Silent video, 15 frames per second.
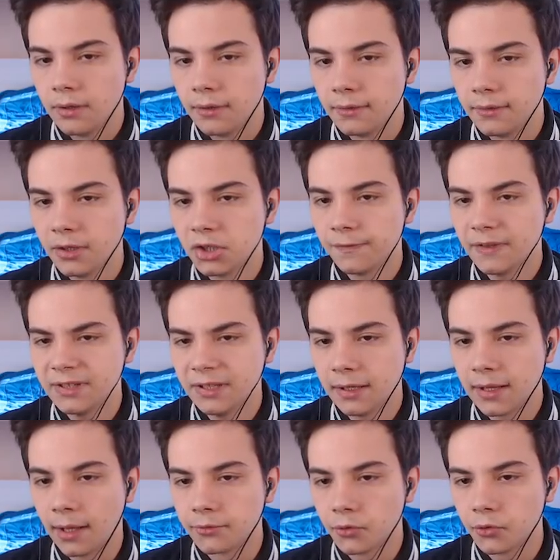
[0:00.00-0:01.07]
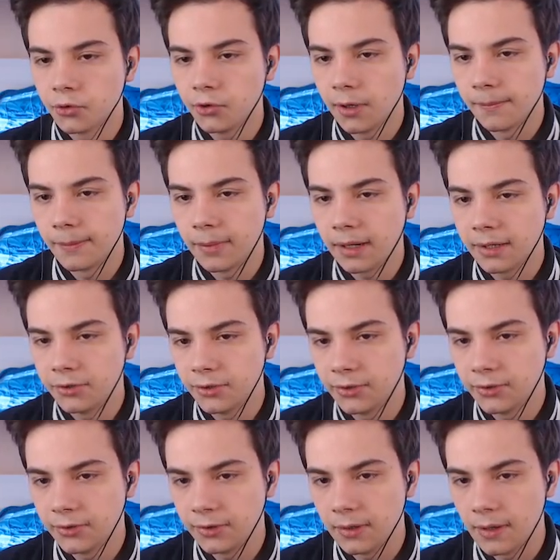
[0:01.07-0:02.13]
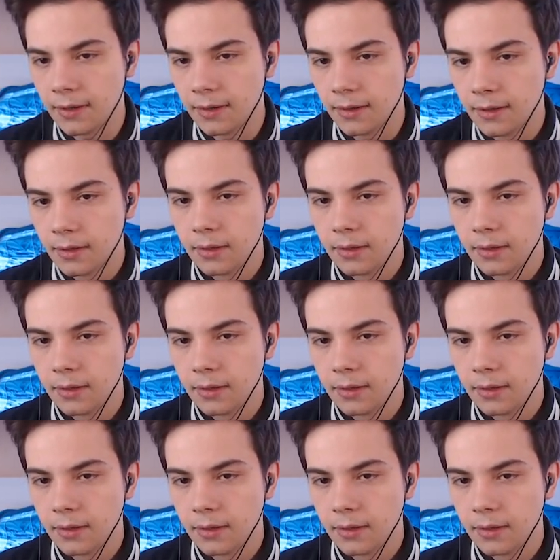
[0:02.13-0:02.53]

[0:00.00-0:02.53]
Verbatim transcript: Se ci fate caso sembra che ci sia